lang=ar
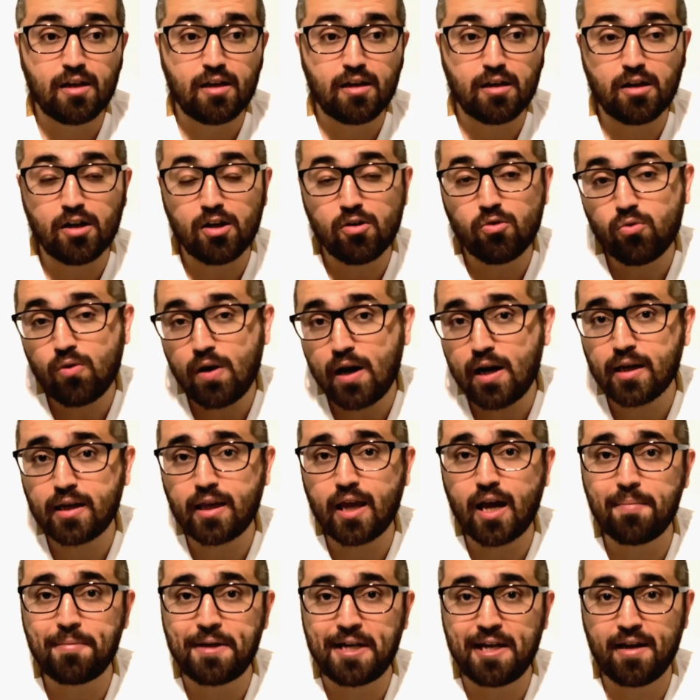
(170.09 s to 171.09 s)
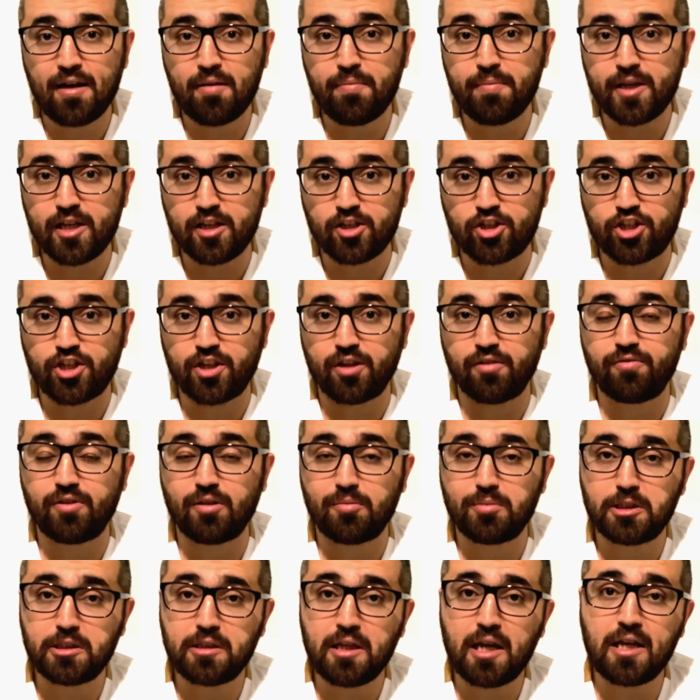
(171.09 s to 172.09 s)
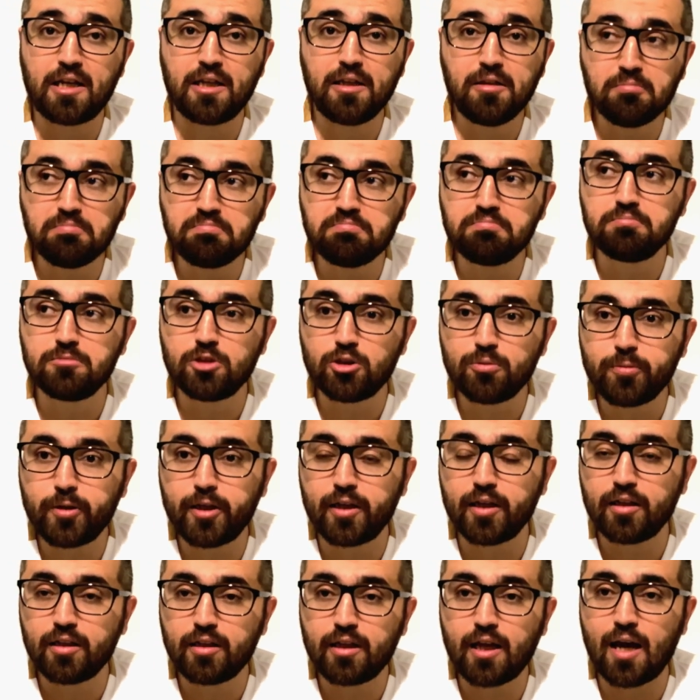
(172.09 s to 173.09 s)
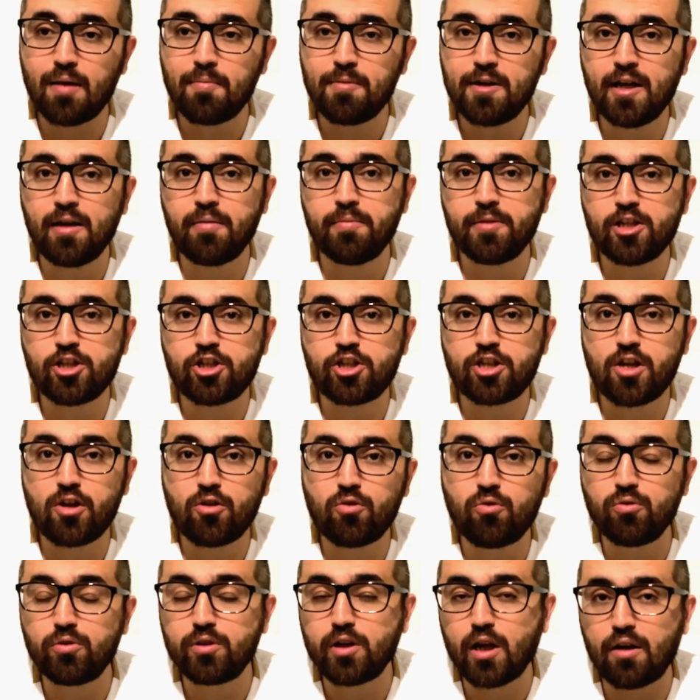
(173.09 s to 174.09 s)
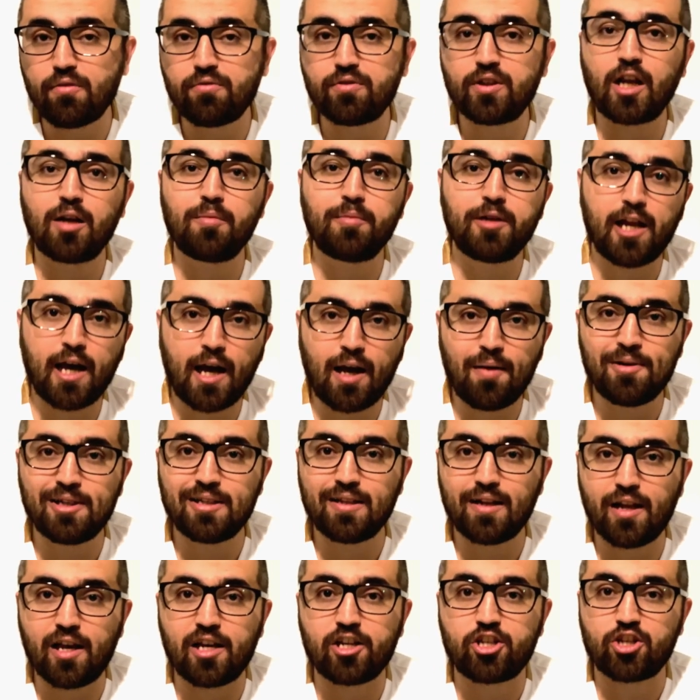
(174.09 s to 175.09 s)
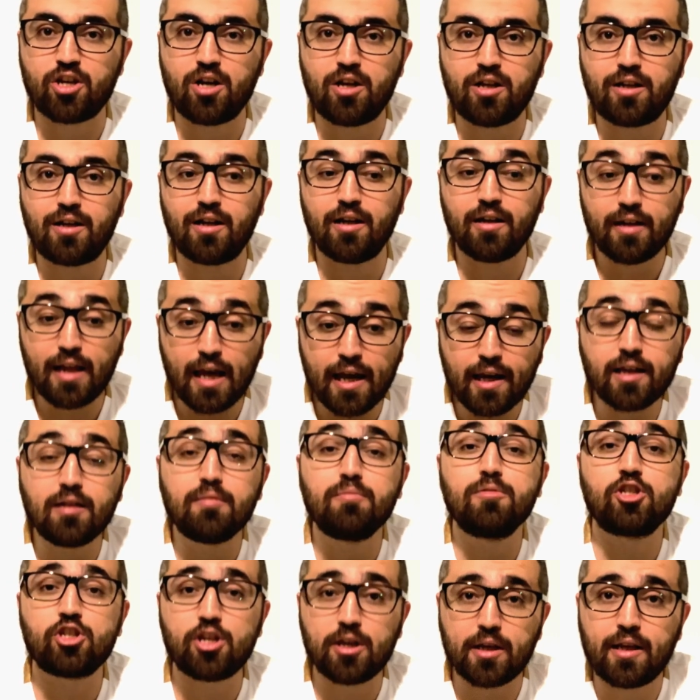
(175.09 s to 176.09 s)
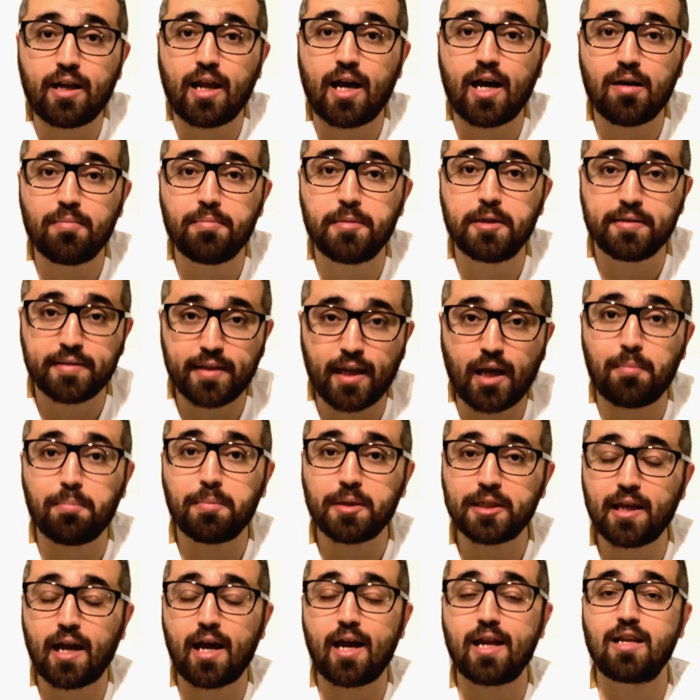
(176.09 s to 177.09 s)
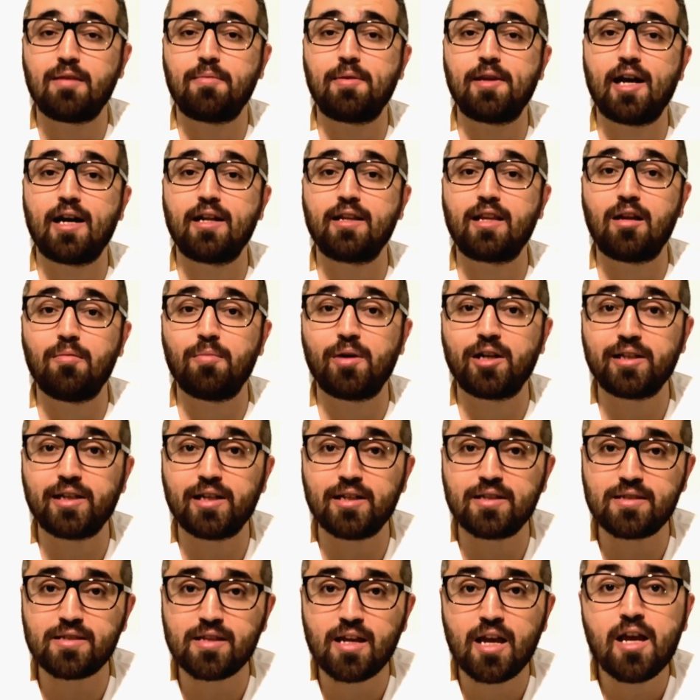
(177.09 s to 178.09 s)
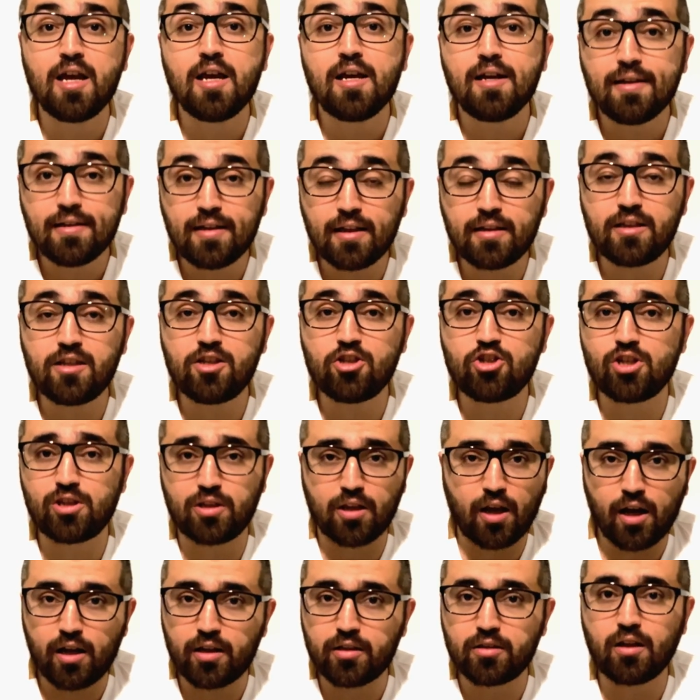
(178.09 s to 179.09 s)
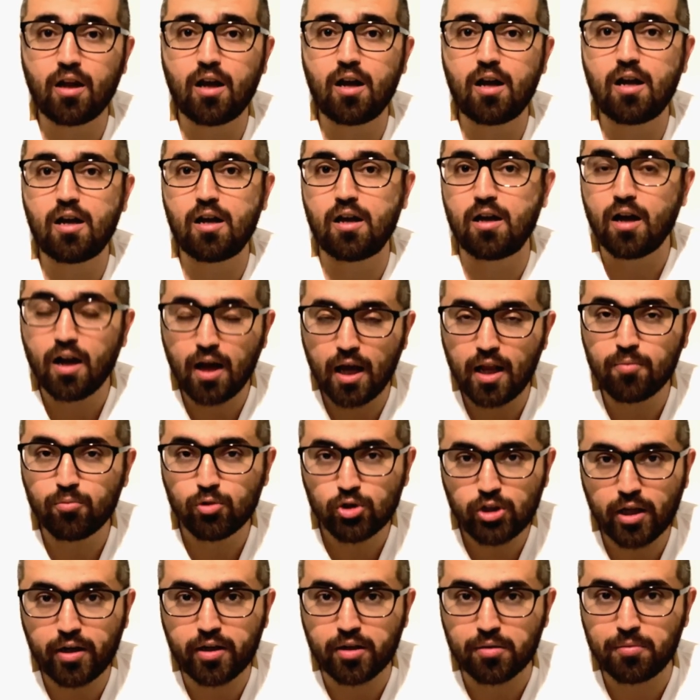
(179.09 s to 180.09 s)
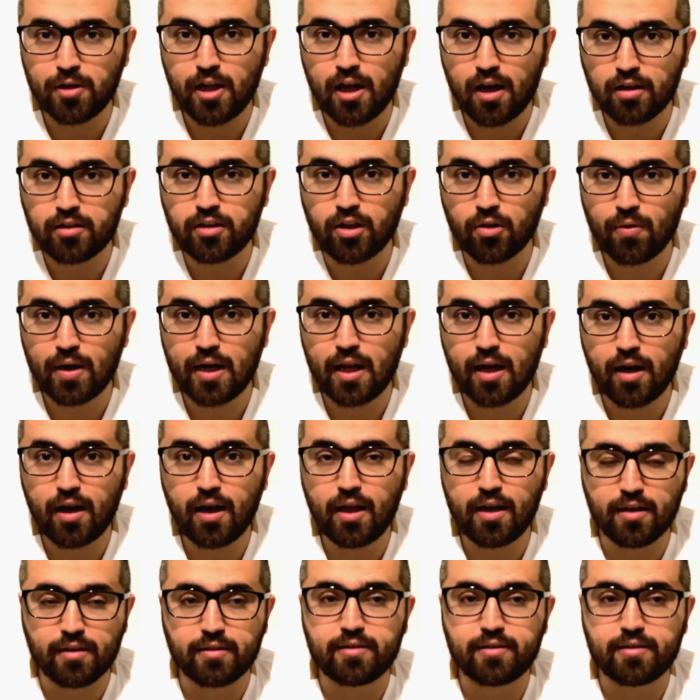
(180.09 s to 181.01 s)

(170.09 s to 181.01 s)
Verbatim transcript: وكامل حميشه فبالتالي ممكن كامل حميشه يكون افضل من احمد الاشقر لكن بشكل عام انت عم بتعاني بهذا المركز نتيجه اخطاء المدرب لا اكثر ولا اقل